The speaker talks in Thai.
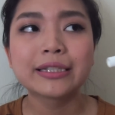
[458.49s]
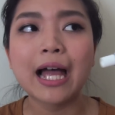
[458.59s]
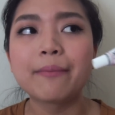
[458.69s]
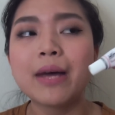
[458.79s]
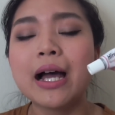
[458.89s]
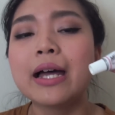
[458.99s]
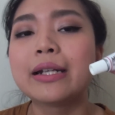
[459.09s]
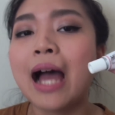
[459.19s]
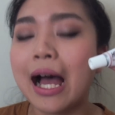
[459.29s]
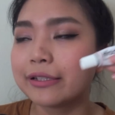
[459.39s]
สามารถ
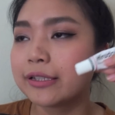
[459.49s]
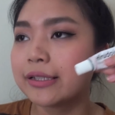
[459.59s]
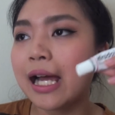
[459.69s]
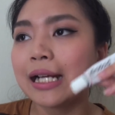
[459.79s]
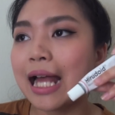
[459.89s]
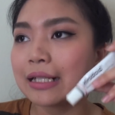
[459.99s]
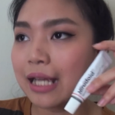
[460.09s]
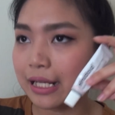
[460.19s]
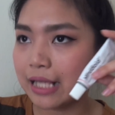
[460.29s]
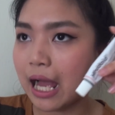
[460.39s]
หาซื้อได้ร้าน
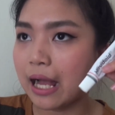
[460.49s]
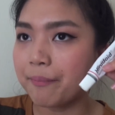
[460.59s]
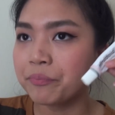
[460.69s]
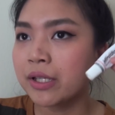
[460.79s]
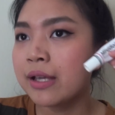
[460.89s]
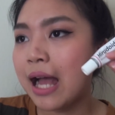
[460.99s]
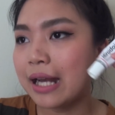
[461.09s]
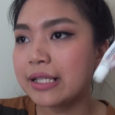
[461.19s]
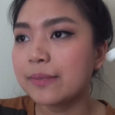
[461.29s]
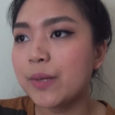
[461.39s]
ขายยา
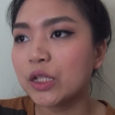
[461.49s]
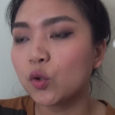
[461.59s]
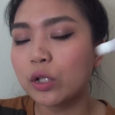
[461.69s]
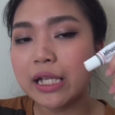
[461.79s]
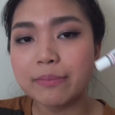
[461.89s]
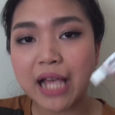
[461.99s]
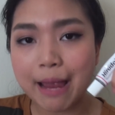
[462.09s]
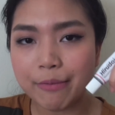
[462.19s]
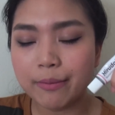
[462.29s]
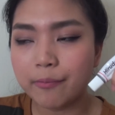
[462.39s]
อันนี้จะเป็นตัวที่ยง
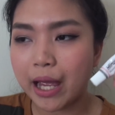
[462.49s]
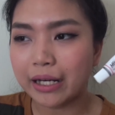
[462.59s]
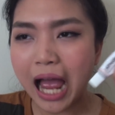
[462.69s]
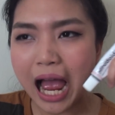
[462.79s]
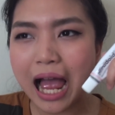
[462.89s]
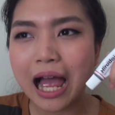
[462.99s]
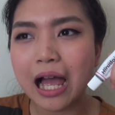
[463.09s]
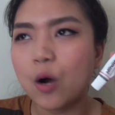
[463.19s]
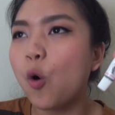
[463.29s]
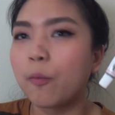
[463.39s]
ใช้มาประมาณ
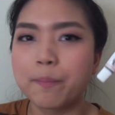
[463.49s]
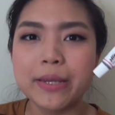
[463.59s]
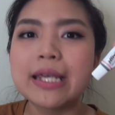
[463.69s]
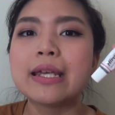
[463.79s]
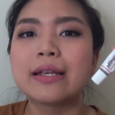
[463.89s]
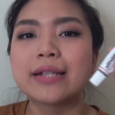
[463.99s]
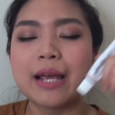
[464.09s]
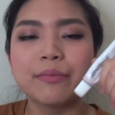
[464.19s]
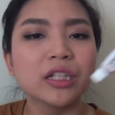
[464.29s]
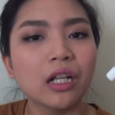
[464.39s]
5-6ปี
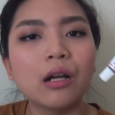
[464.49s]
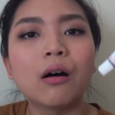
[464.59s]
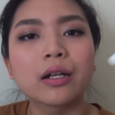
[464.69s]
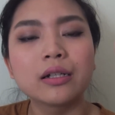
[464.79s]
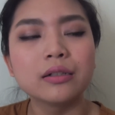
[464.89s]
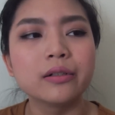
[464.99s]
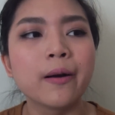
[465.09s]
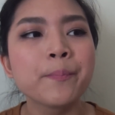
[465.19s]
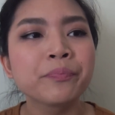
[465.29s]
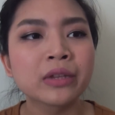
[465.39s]
ใช้มาตลอด คือ
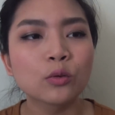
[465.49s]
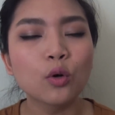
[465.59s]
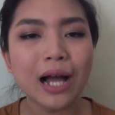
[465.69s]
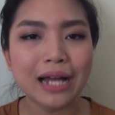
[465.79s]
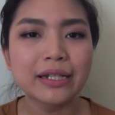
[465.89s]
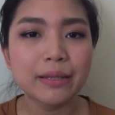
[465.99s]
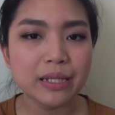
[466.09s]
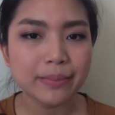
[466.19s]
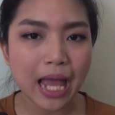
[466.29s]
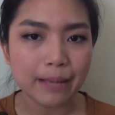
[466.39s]
ทุกครั้งที่ยง
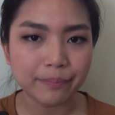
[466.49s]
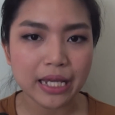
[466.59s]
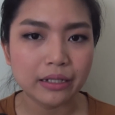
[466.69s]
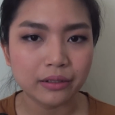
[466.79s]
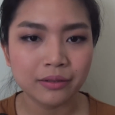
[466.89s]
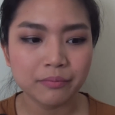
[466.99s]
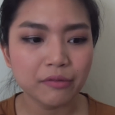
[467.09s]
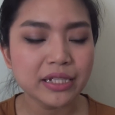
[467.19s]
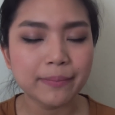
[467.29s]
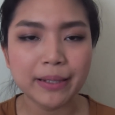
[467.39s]
มีแผลเป็น ไม่
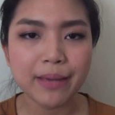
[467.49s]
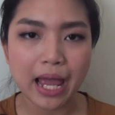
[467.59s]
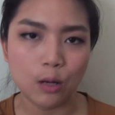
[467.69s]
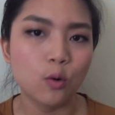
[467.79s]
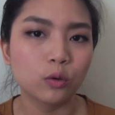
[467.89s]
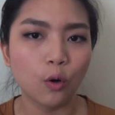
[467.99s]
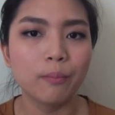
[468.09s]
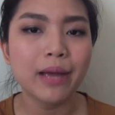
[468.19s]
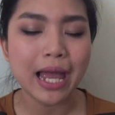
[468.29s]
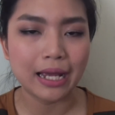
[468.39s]
ว่าจะเป็นแผลหกล้ม
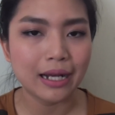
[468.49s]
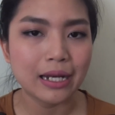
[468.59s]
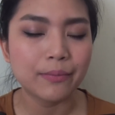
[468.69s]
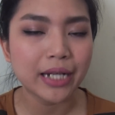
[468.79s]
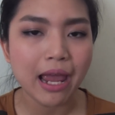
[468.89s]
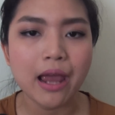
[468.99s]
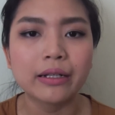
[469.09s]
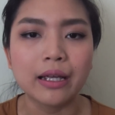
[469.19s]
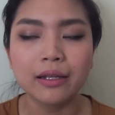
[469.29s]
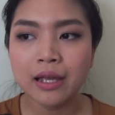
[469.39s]
แผลอะไรแล้วมันแห้ง
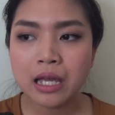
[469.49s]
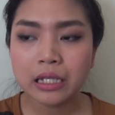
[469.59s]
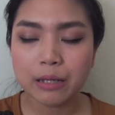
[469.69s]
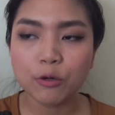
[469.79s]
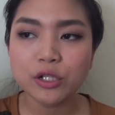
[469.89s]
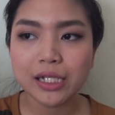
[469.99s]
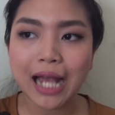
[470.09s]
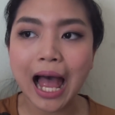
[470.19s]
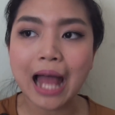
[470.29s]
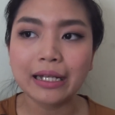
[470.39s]
เนี่ยยังก็จะ
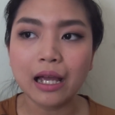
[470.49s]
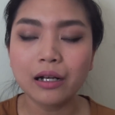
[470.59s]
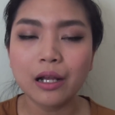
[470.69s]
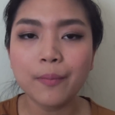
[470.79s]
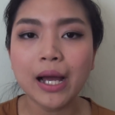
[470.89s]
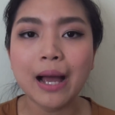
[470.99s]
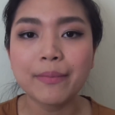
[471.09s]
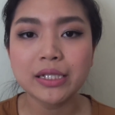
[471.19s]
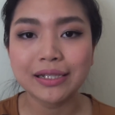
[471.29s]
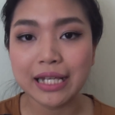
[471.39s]
ทาเนี่ยแล้วบางครั้ง
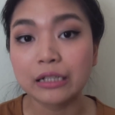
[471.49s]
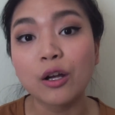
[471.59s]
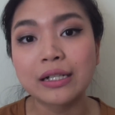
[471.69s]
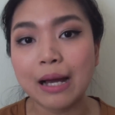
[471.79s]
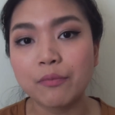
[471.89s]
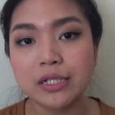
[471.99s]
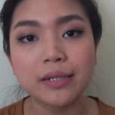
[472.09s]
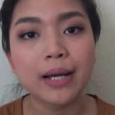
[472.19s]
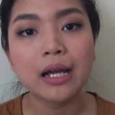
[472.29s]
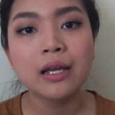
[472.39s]
มันจะทิ้งรอยดำไว้
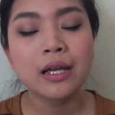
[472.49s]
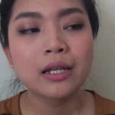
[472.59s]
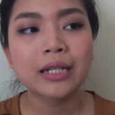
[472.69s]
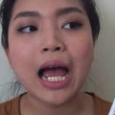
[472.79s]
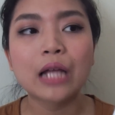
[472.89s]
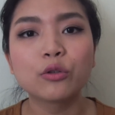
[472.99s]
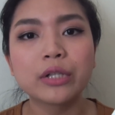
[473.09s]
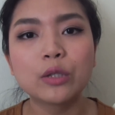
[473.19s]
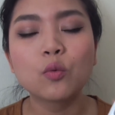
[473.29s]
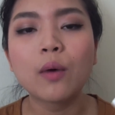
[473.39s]
ใช่ปะทาตัว
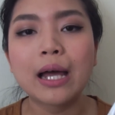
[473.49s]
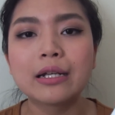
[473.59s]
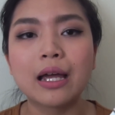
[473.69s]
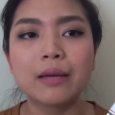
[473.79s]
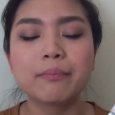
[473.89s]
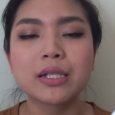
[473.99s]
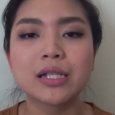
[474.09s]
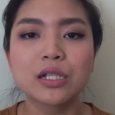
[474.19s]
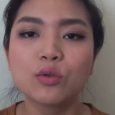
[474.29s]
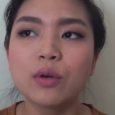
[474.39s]
นี้ทุกวันอะ่ะมัน
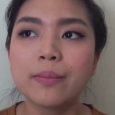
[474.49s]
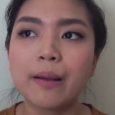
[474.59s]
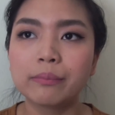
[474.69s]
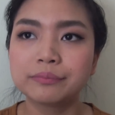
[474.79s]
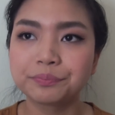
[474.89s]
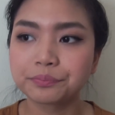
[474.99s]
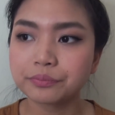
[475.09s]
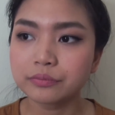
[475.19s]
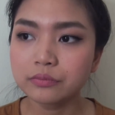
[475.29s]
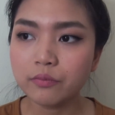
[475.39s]
จะช่วยแบบ
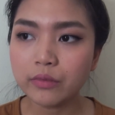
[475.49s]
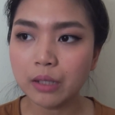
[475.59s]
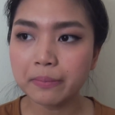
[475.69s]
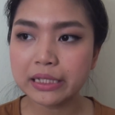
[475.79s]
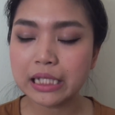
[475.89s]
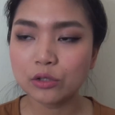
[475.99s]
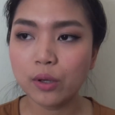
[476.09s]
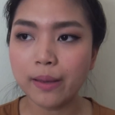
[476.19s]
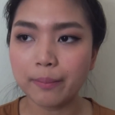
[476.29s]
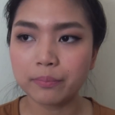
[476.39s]
มันจะช่
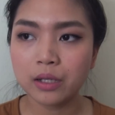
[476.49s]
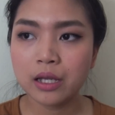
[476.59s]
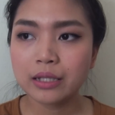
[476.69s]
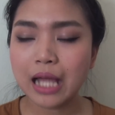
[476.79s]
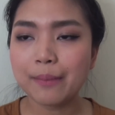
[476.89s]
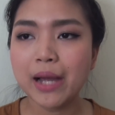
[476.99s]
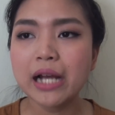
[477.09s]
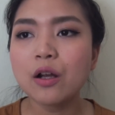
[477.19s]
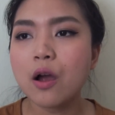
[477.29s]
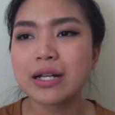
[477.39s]
วยแบบ ทำให้
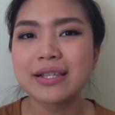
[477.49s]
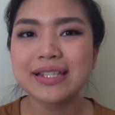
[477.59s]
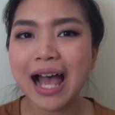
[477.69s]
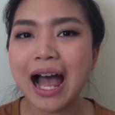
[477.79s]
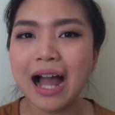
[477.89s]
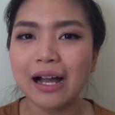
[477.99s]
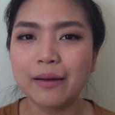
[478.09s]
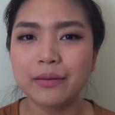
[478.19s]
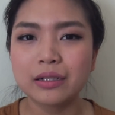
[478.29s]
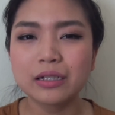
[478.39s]
รอยนั้นจาง
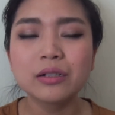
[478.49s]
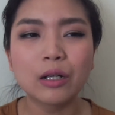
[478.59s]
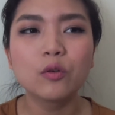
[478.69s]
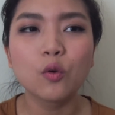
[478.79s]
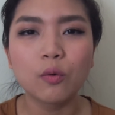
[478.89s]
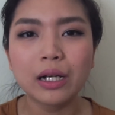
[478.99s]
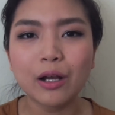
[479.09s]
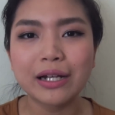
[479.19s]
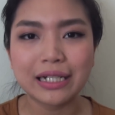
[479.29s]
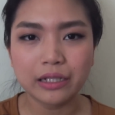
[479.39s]
อะ่ะคือเรารู้ว่า
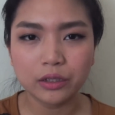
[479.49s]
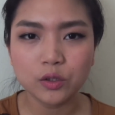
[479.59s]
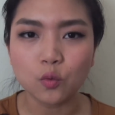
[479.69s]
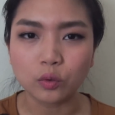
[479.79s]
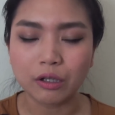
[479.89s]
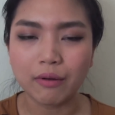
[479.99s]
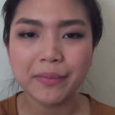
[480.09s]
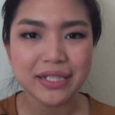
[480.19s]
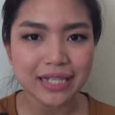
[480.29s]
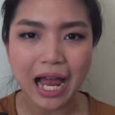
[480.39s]
รอยนั้นยังอยู่ แต่ว่า
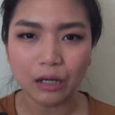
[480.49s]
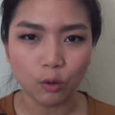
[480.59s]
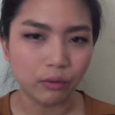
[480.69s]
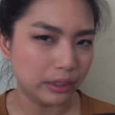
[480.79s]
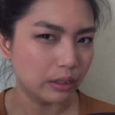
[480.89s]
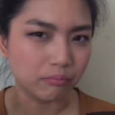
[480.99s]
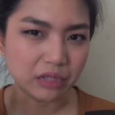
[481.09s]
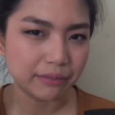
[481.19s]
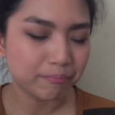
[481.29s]
มันจางลงกว่าเดิมเยอะ